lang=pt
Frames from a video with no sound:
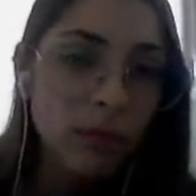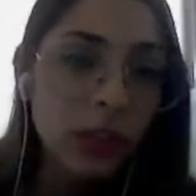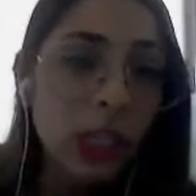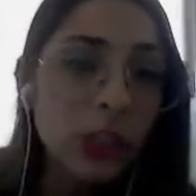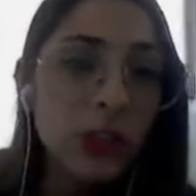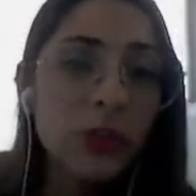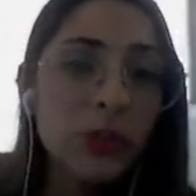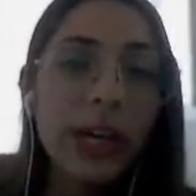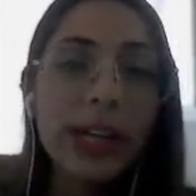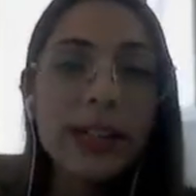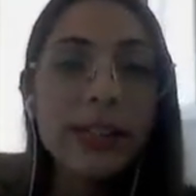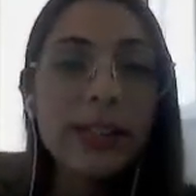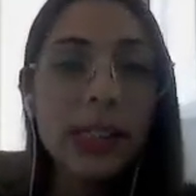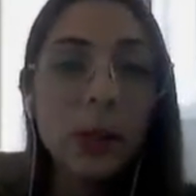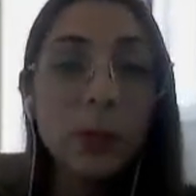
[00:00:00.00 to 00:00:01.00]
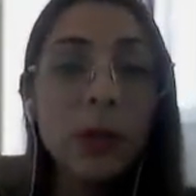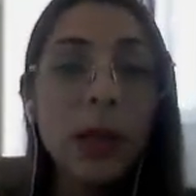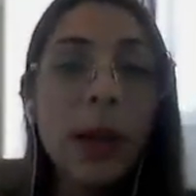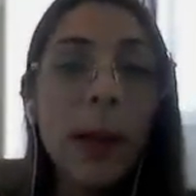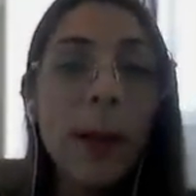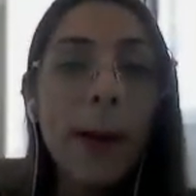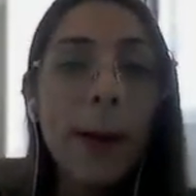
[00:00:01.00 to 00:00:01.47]
de variação
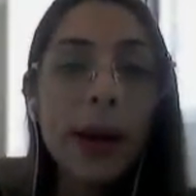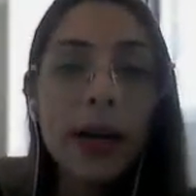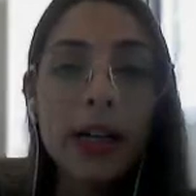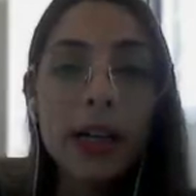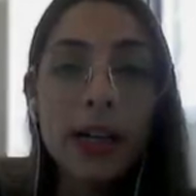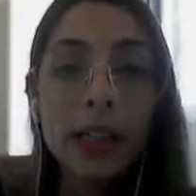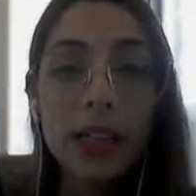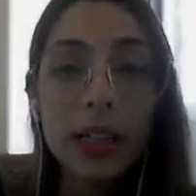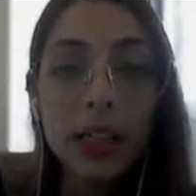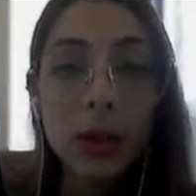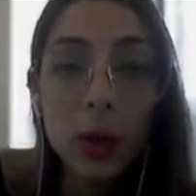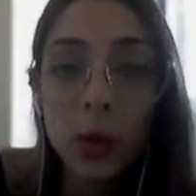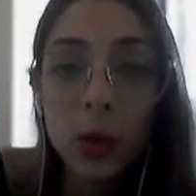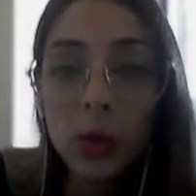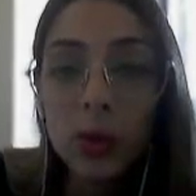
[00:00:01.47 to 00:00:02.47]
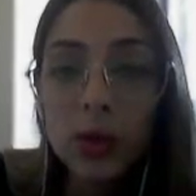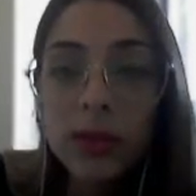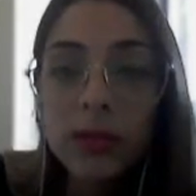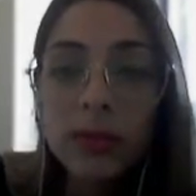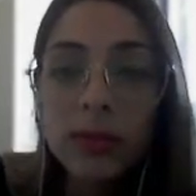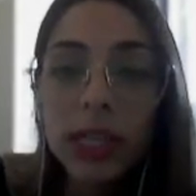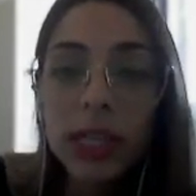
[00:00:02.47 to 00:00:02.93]
uh, entre
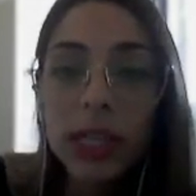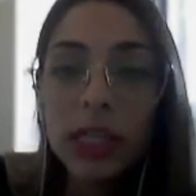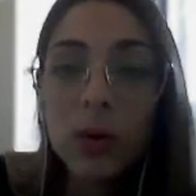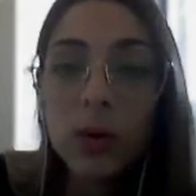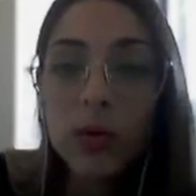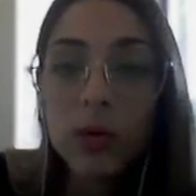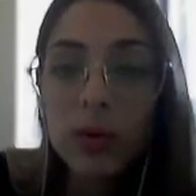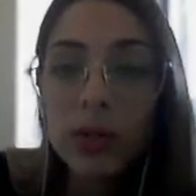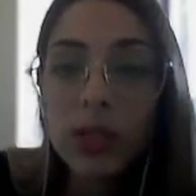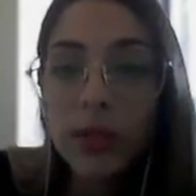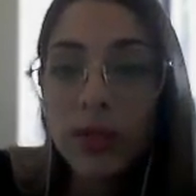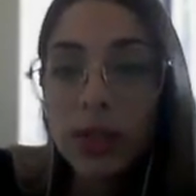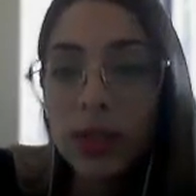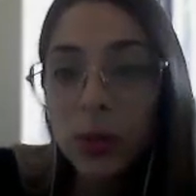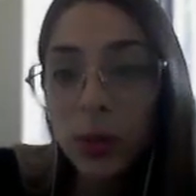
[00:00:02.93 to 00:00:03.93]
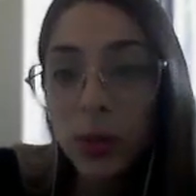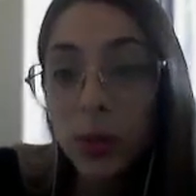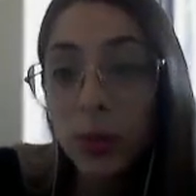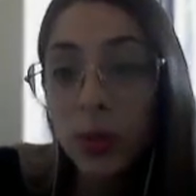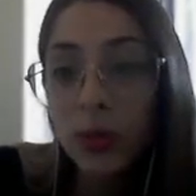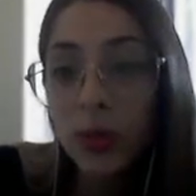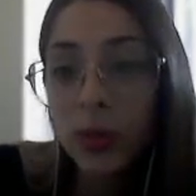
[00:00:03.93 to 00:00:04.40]
todos, e não houve conservação do
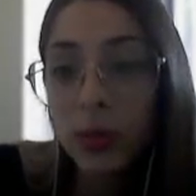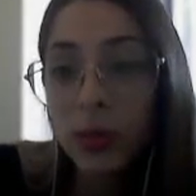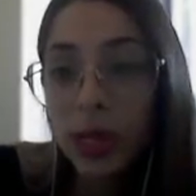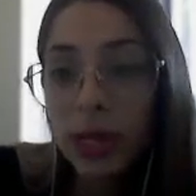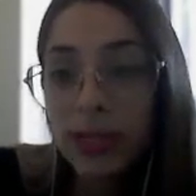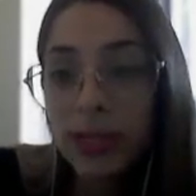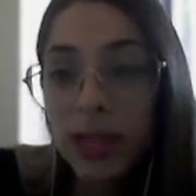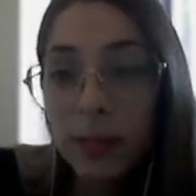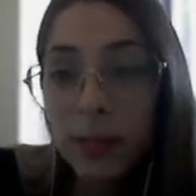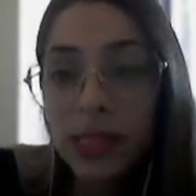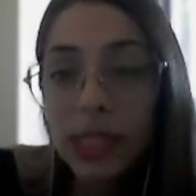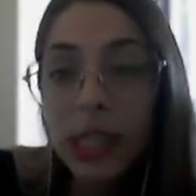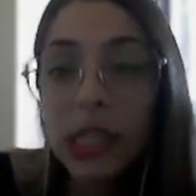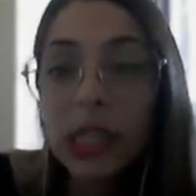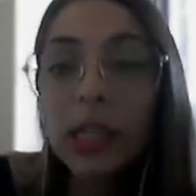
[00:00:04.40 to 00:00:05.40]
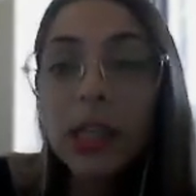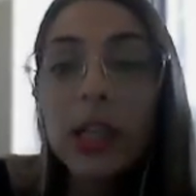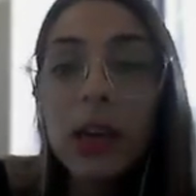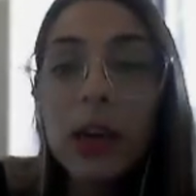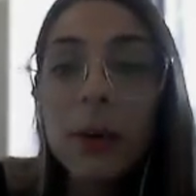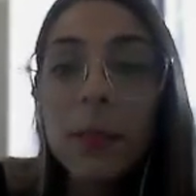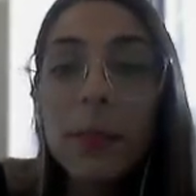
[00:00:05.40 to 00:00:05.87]
dimorfismo para strepsirrine,
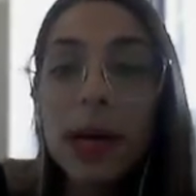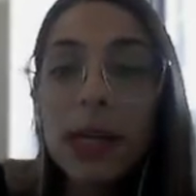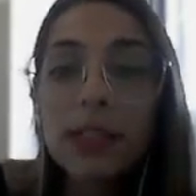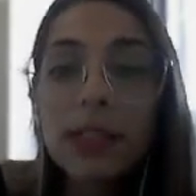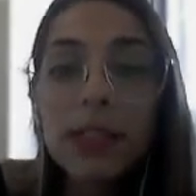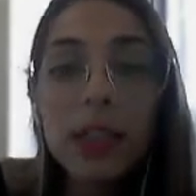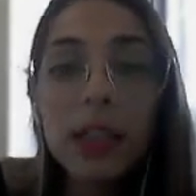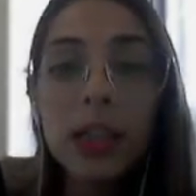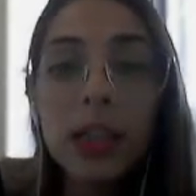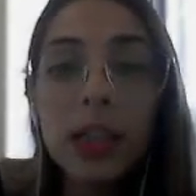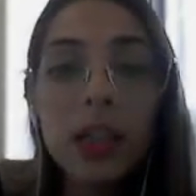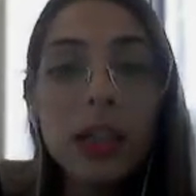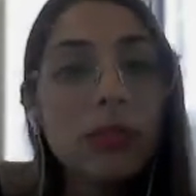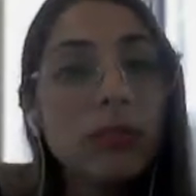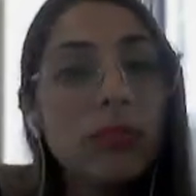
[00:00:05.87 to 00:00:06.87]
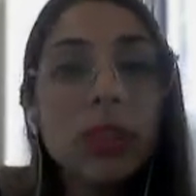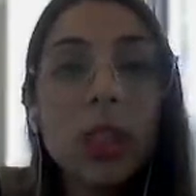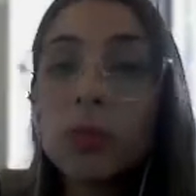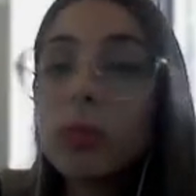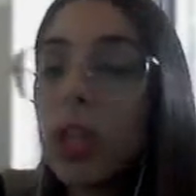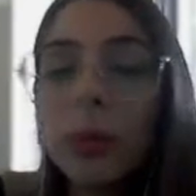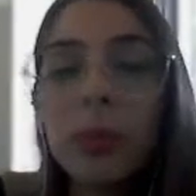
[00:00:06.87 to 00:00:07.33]
mas que
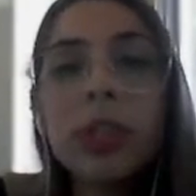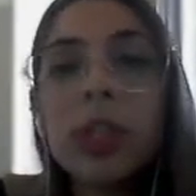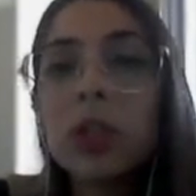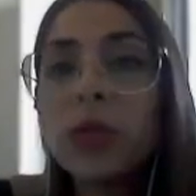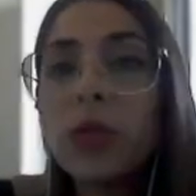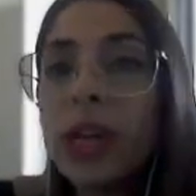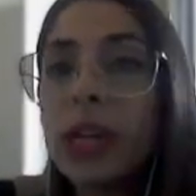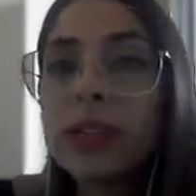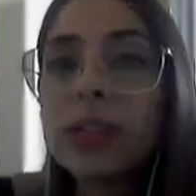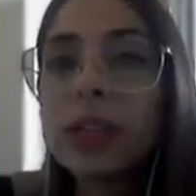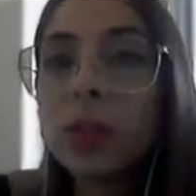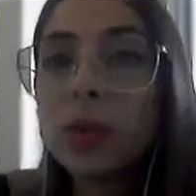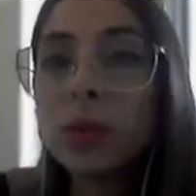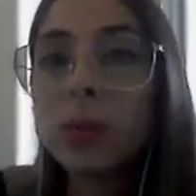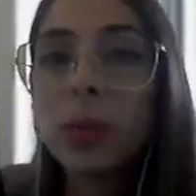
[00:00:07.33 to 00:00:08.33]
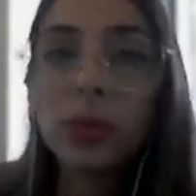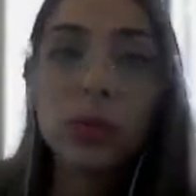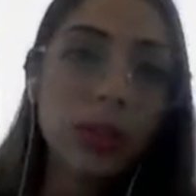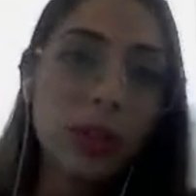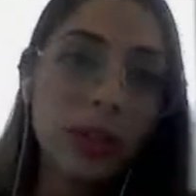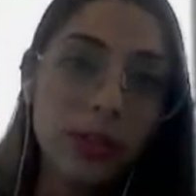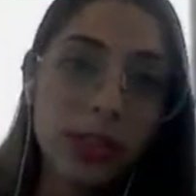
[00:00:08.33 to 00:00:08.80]
não tem muita diferença do
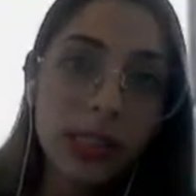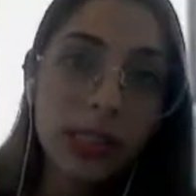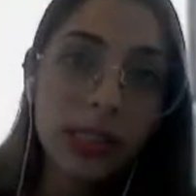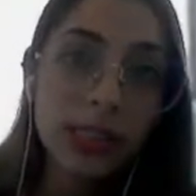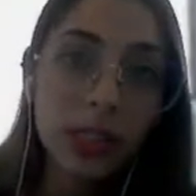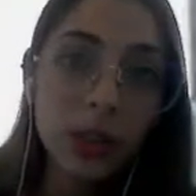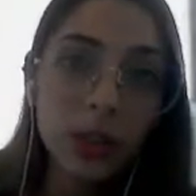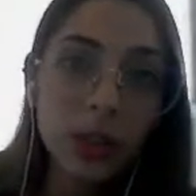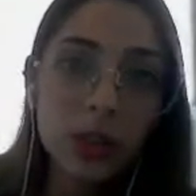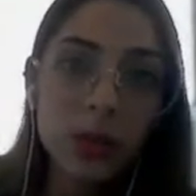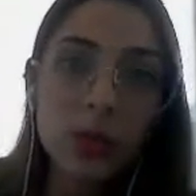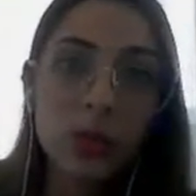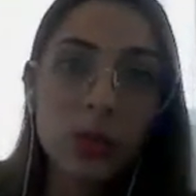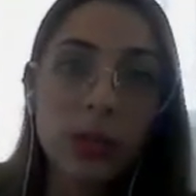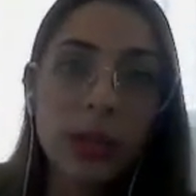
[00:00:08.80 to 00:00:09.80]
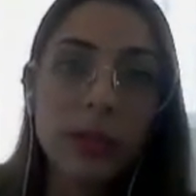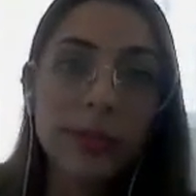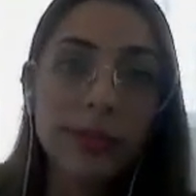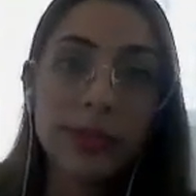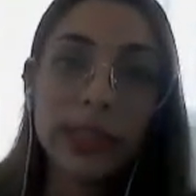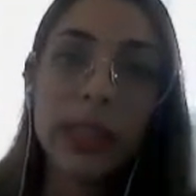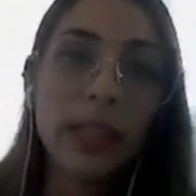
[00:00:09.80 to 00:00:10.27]
ponto de vista estatístico, né?
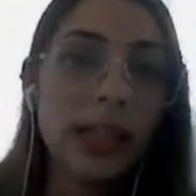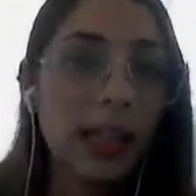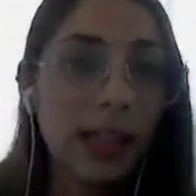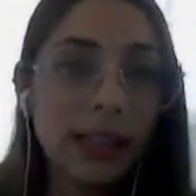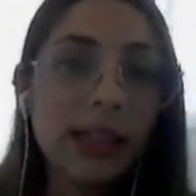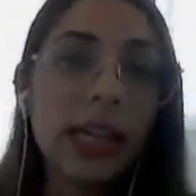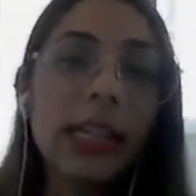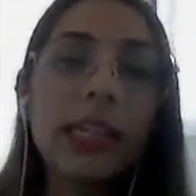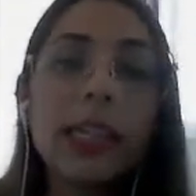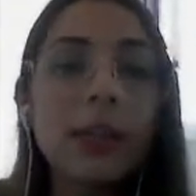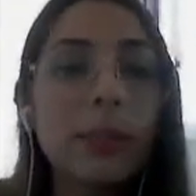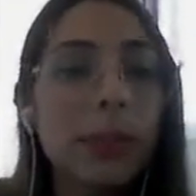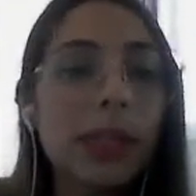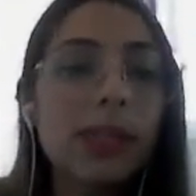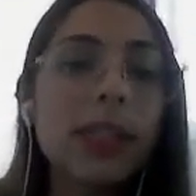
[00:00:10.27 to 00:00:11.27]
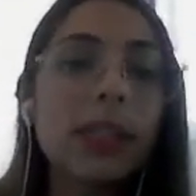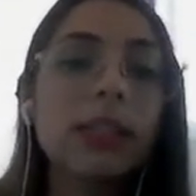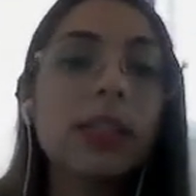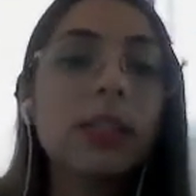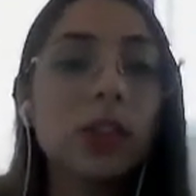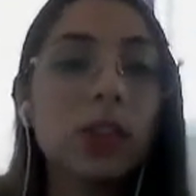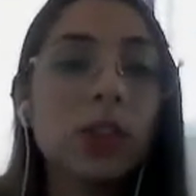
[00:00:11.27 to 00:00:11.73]
Ela está ali,
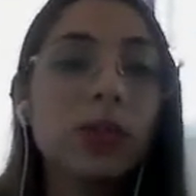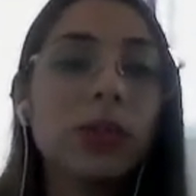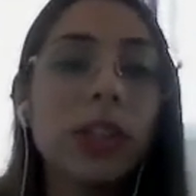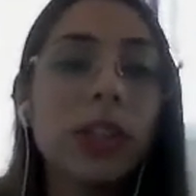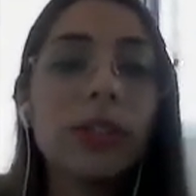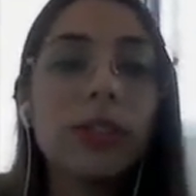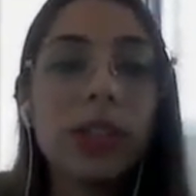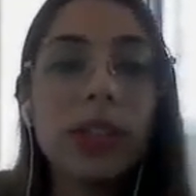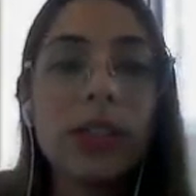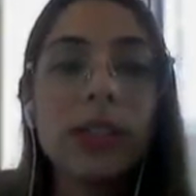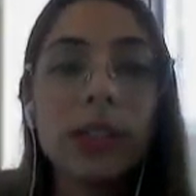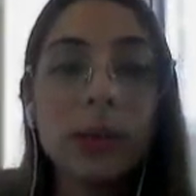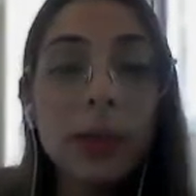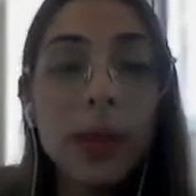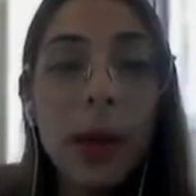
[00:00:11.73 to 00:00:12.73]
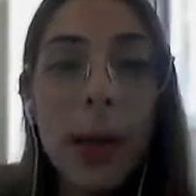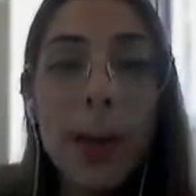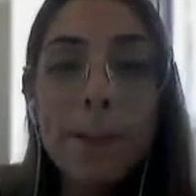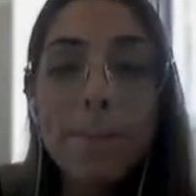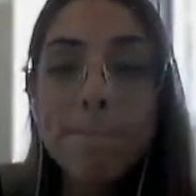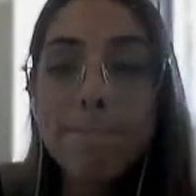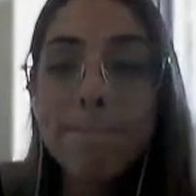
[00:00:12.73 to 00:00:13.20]
apresenta, a gente vê a variação,
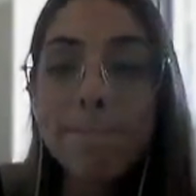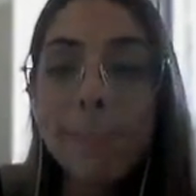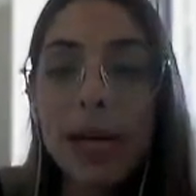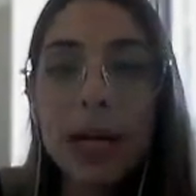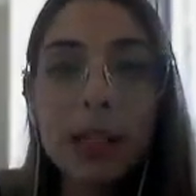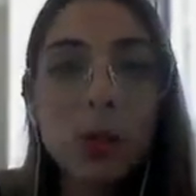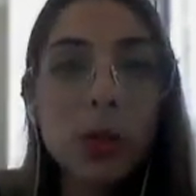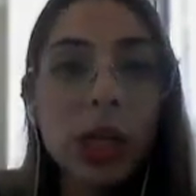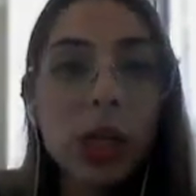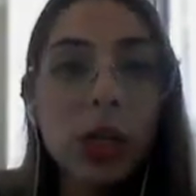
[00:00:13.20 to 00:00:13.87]
mas o que a